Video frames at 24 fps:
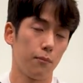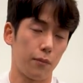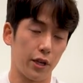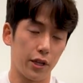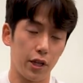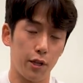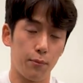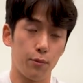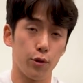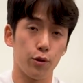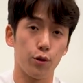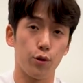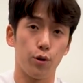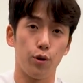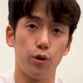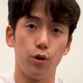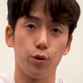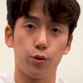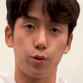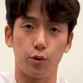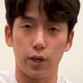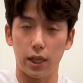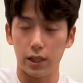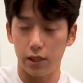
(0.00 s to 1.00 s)

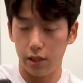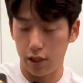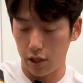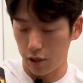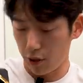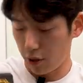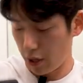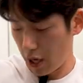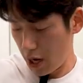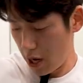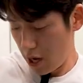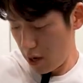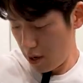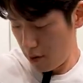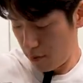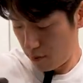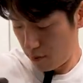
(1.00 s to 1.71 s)
반대편도 똑같이 이렇게